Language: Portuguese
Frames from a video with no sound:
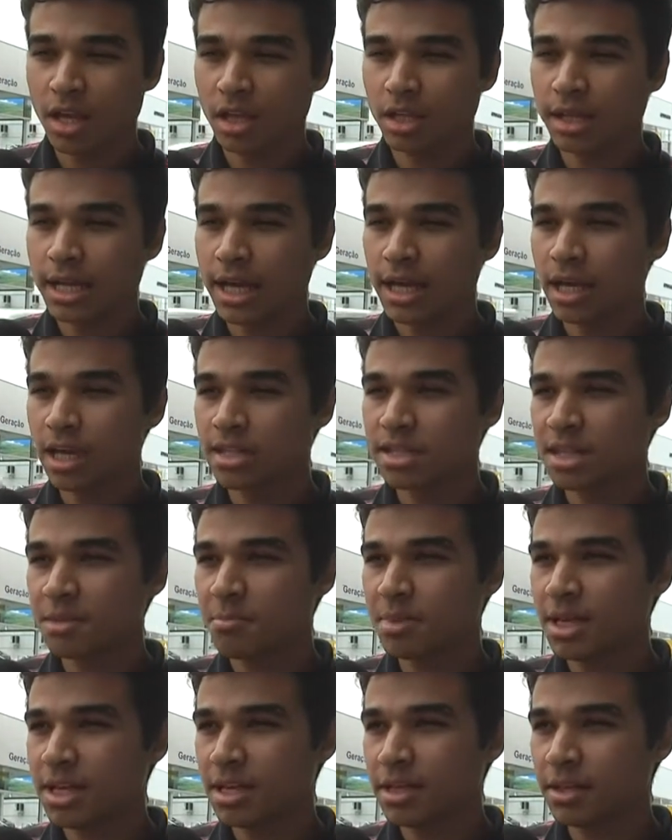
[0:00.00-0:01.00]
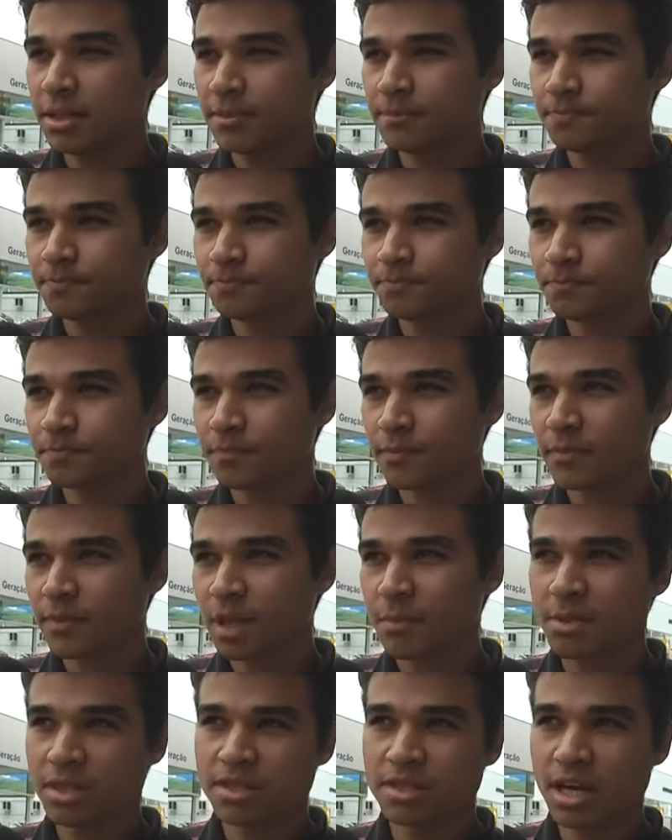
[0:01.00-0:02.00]
Daí recebi
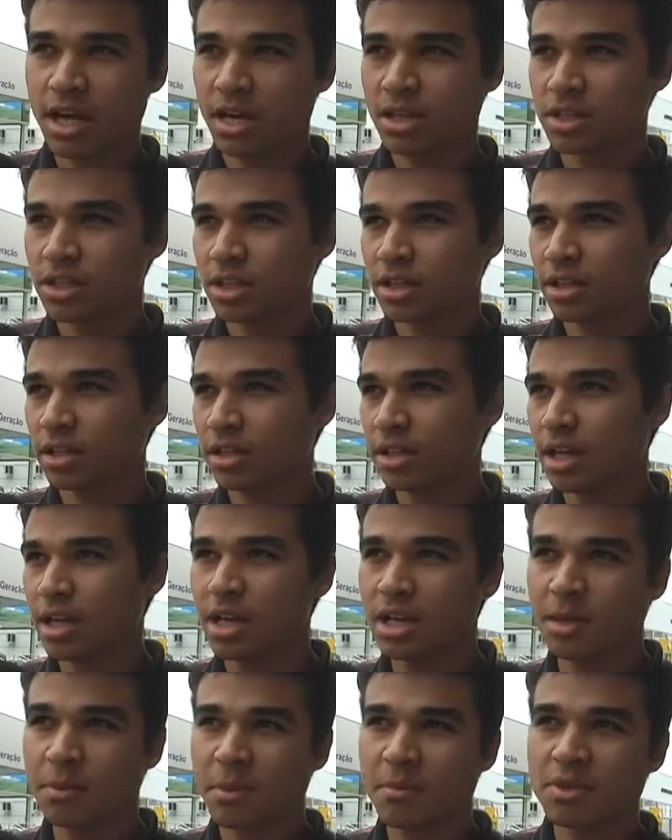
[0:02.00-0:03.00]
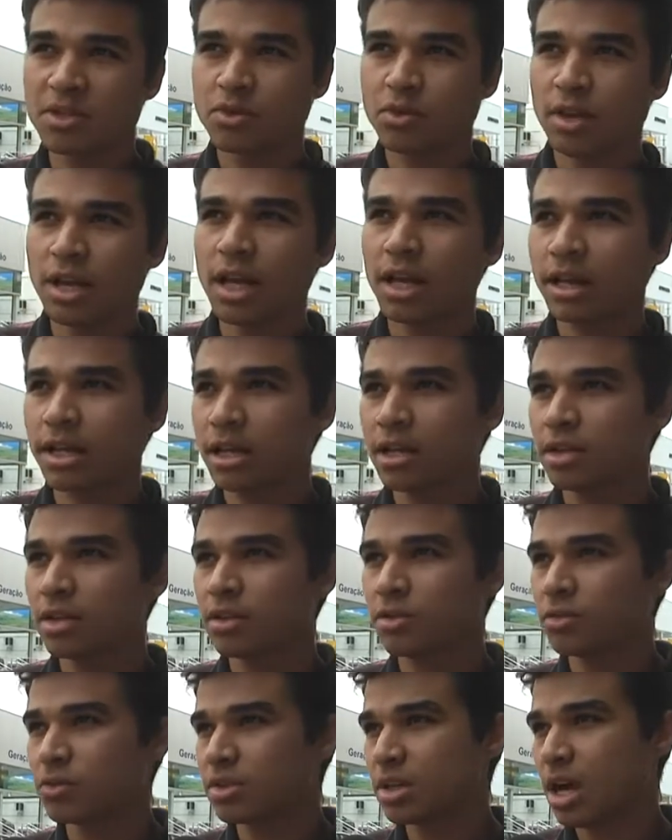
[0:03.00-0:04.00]
a mensagem. Daí era para me escolher, né,
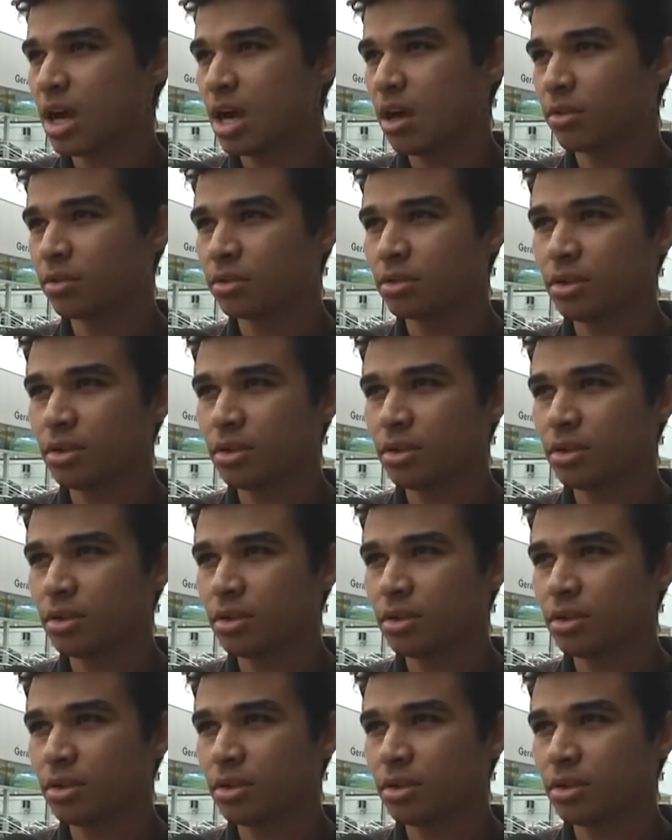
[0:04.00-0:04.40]
os carros.